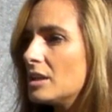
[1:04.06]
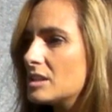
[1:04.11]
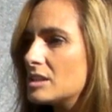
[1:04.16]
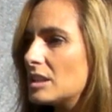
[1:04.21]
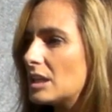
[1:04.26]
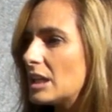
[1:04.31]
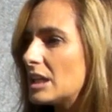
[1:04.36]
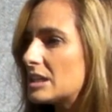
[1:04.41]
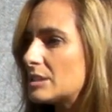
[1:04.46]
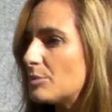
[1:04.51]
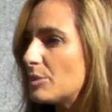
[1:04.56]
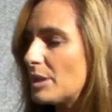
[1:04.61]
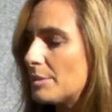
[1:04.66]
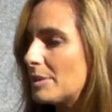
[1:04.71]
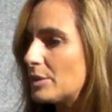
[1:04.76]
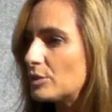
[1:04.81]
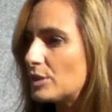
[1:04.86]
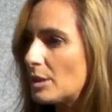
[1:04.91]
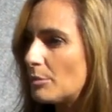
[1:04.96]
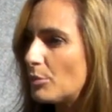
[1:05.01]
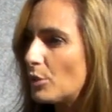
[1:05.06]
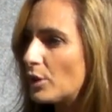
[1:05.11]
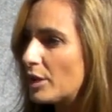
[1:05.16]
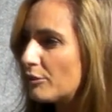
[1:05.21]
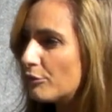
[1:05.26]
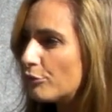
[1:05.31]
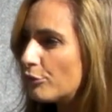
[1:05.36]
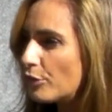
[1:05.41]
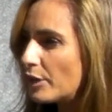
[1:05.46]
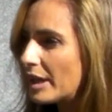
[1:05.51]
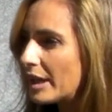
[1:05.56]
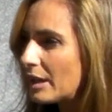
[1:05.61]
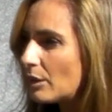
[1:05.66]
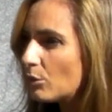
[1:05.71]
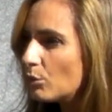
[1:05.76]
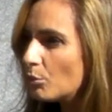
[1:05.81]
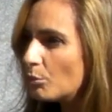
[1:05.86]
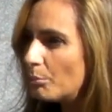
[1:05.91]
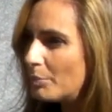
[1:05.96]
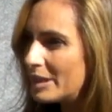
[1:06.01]
ni siquiera se puede llamar un trampolín, fue
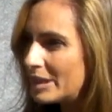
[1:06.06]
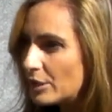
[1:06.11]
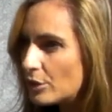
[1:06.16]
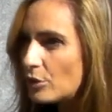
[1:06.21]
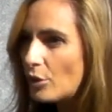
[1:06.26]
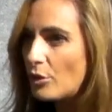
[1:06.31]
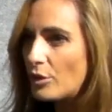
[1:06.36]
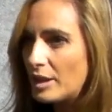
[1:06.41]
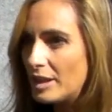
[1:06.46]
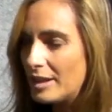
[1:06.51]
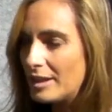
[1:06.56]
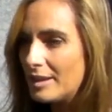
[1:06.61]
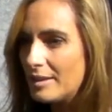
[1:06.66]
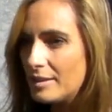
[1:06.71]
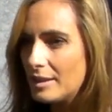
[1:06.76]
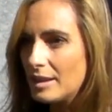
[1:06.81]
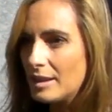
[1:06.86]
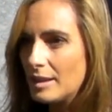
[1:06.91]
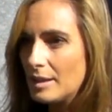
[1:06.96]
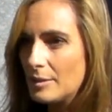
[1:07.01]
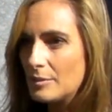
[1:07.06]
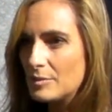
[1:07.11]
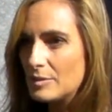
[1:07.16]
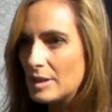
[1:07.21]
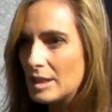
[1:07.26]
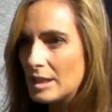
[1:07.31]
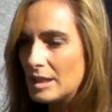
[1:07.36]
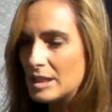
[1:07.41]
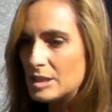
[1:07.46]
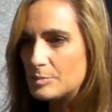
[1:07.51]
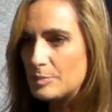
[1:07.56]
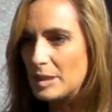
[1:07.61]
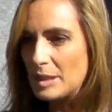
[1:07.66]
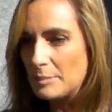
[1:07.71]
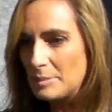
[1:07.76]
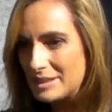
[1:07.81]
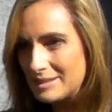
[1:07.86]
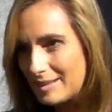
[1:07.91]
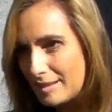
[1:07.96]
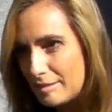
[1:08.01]
un periodo de, de
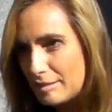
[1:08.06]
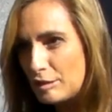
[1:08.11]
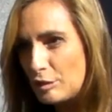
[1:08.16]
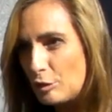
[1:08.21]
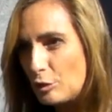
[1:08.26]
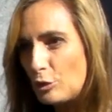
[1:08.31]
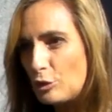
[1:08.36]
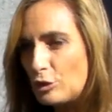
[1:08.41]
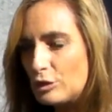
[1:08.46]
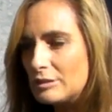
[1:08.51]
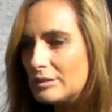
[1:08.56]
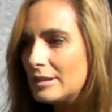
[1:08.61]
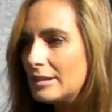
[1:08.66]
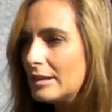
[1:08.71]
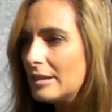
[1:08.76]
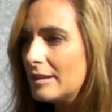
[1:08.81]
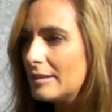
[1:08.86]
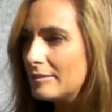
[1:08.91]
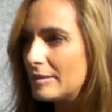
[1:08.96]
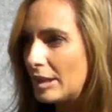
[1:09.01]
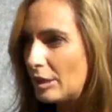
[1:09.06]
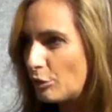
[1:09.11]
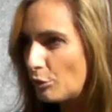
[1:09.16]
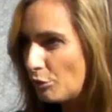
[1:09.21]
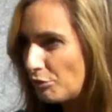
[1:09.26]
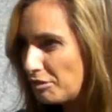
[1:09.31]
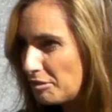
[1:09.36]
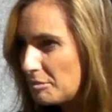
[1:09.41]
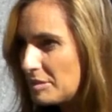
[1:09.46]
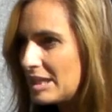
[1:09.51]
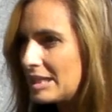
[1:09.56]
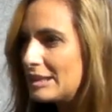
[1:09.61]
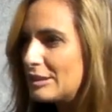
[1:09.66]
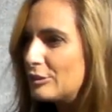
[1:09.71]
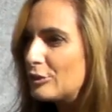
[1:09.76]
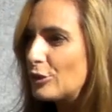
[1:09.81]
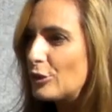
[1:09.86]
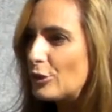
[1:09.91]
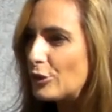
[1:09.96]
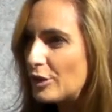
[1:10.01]
experimentación, de
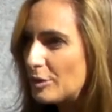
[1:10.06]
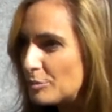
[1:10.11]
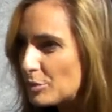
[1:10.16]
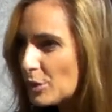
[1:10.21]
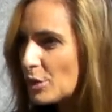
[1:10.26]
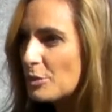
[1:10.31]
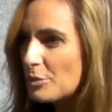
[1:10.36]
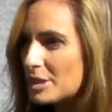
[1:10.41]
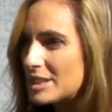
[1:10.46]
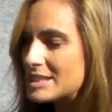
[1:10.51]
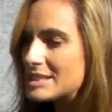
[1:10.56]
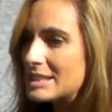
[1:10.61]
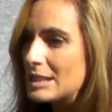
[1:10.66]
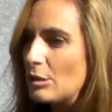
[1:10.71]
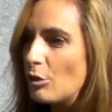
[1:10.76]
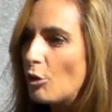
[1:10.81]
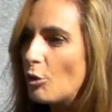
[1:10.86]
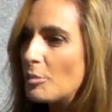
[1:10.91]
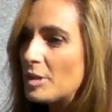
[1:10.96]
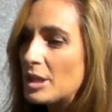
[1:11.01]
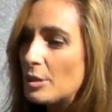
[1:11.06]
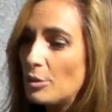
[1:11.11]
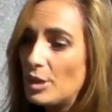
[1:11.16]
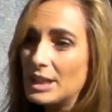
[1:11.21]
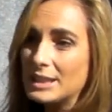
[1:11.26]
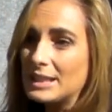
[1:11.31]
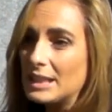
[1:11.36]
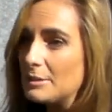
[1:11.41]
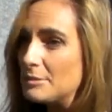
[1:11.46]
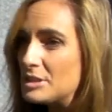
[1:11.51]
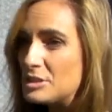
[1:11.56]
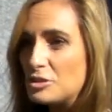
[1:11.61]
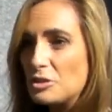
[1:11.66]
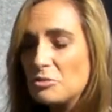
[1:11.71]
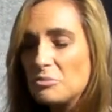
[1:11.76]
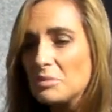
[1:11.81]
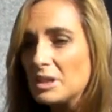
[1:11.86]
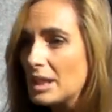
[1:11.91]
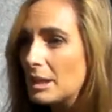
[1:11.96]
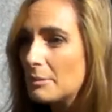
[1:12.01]
conocimiento, de pruebas y luego me llevó a la televisión, me